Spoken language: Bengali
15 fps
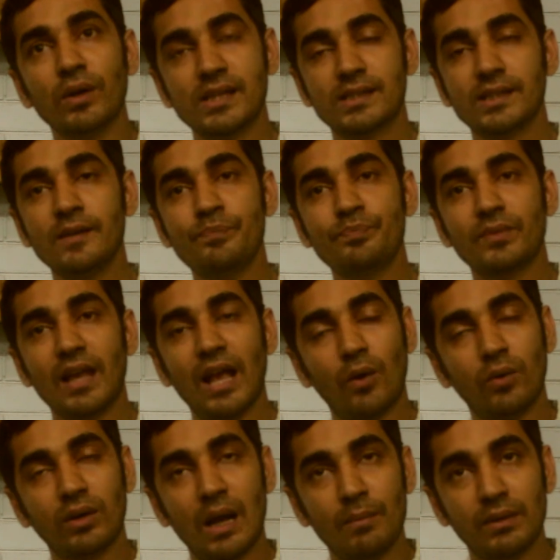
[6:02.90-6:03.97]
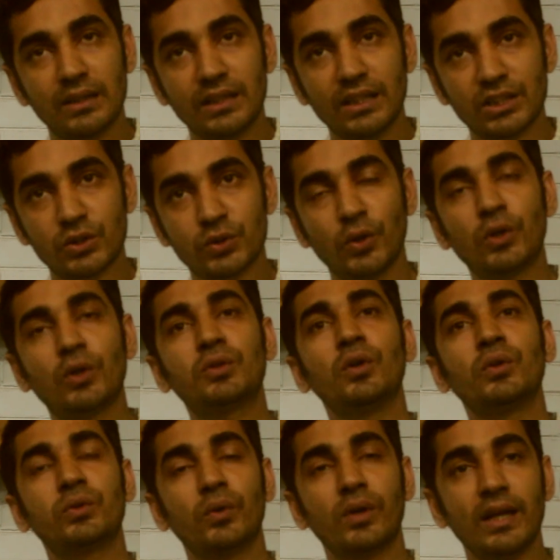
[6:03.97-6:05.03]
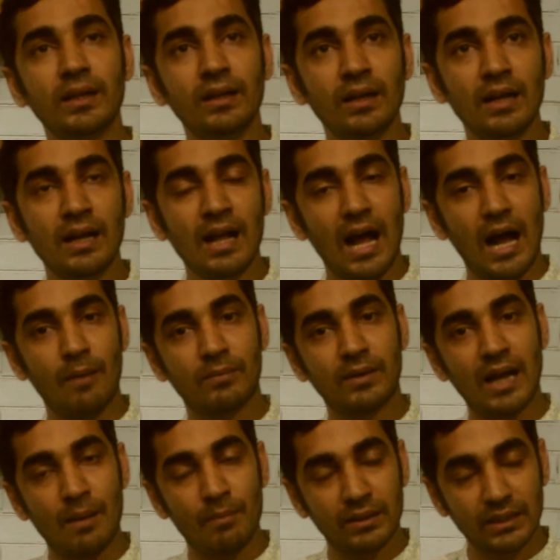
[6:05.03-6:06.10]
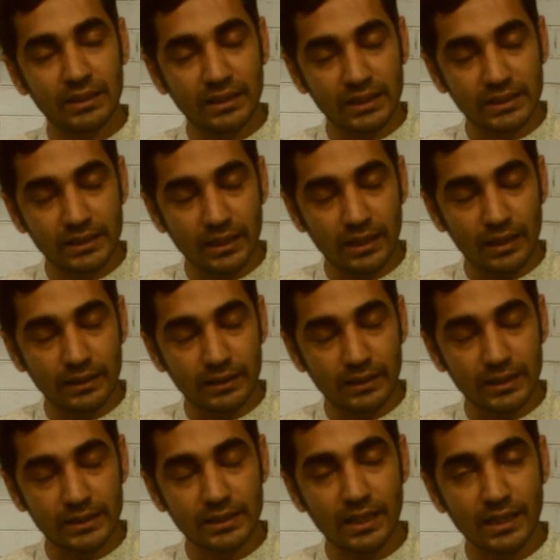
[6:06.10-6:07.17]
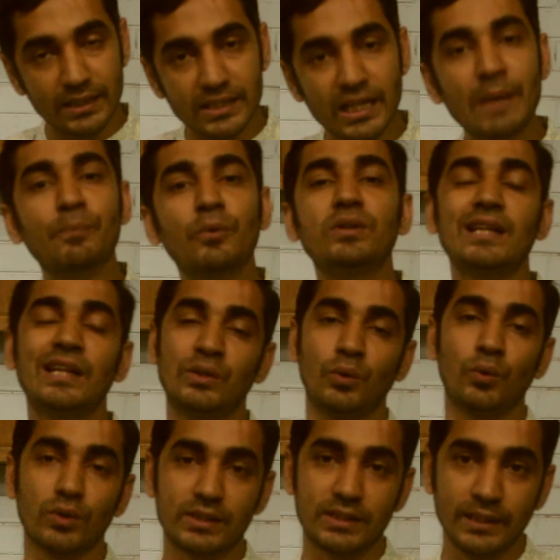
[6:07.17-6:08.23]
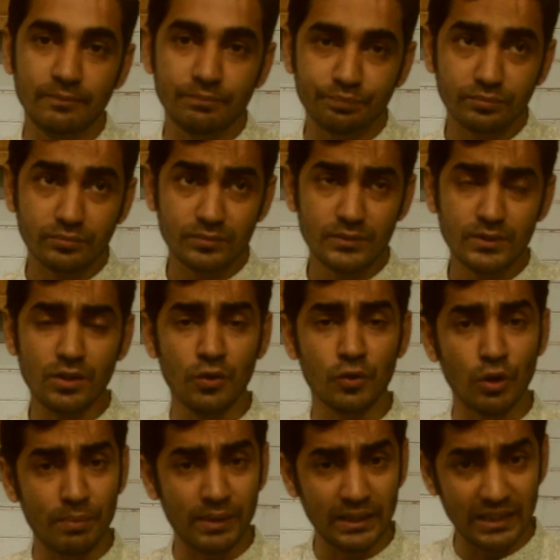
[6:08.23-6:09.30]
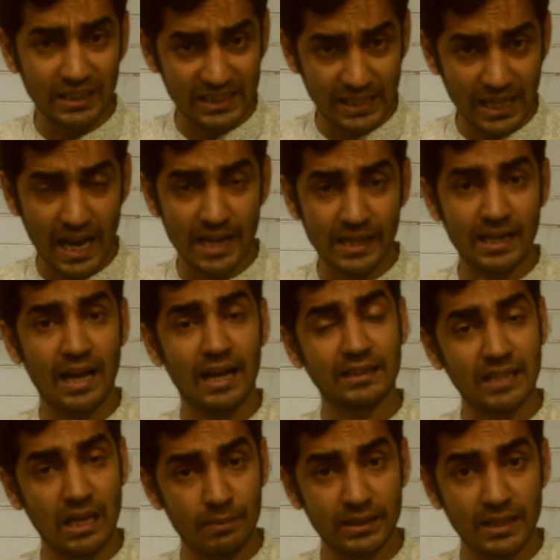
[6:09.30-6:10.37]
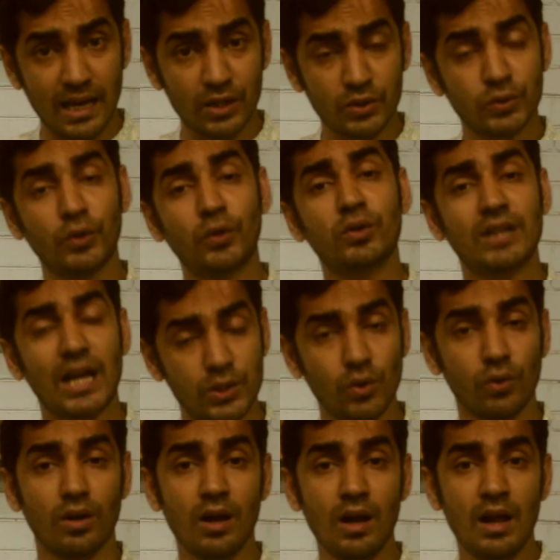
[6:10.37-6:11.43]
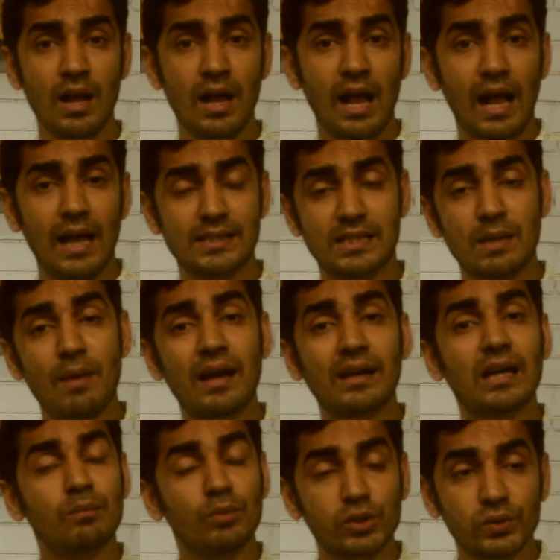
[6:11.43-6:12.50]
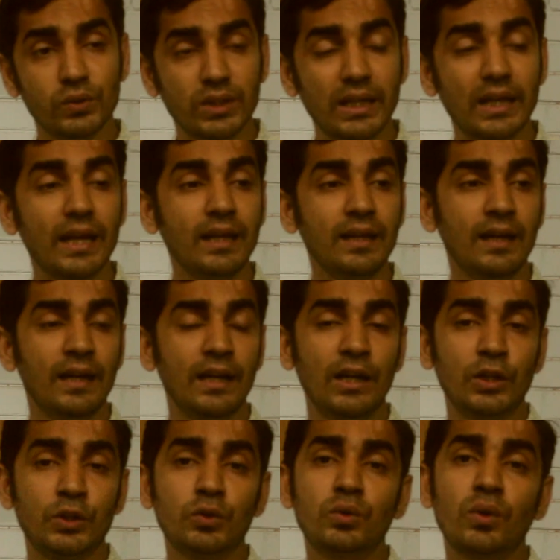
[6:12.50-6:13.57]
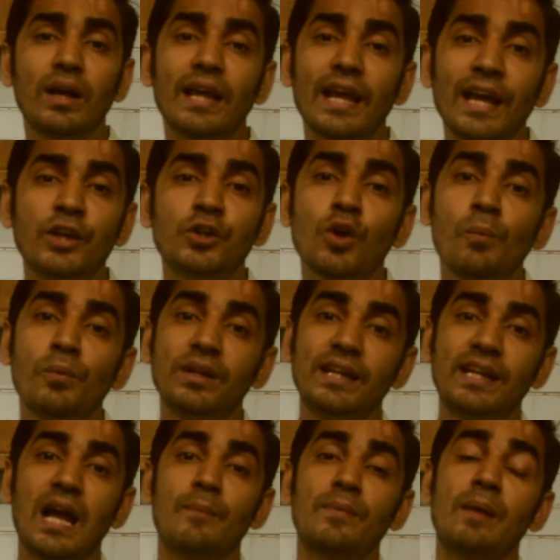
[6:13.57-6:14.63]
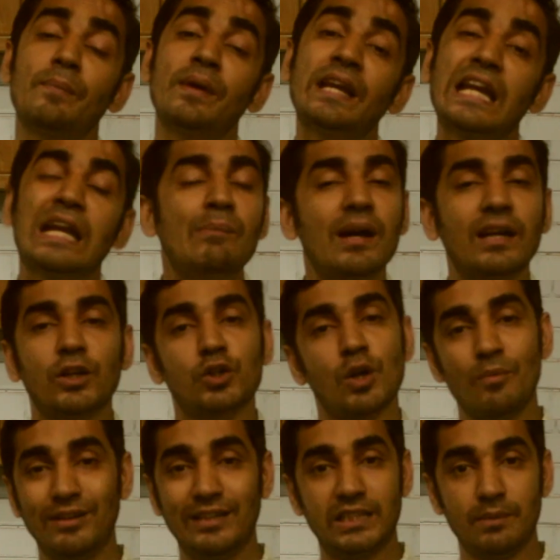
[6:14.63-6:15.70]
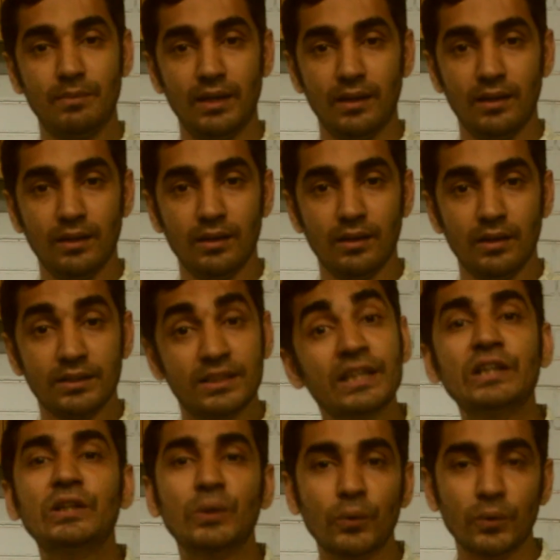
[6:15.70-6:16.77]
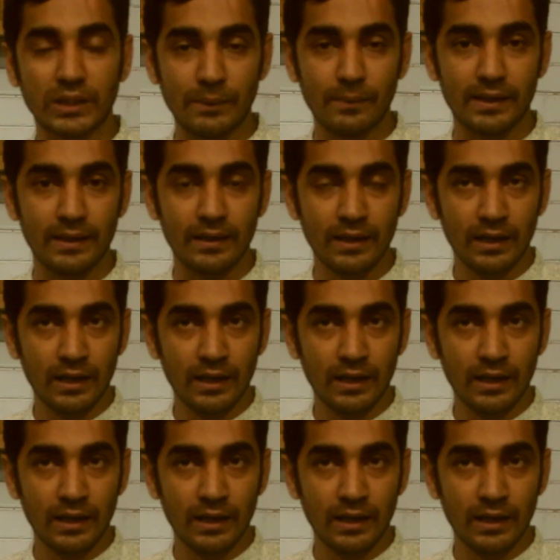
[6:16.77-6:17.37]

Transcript: হয়েছে এখন আমাদের দেশে স্বৈরতন্ত্র নেই আমরা আমাদের দেশে দেশকে নিজেরাই পরিচালিত করছি কোনো ভিনদেশি হায়না তাবেদার স্বৈর শাসক আজকে বাংলার মসনদে নেই সুতরাং এই সময়টিকে আমরা বিনির্মাণের সময় হিসেবে চিহ্নিত করতে পারি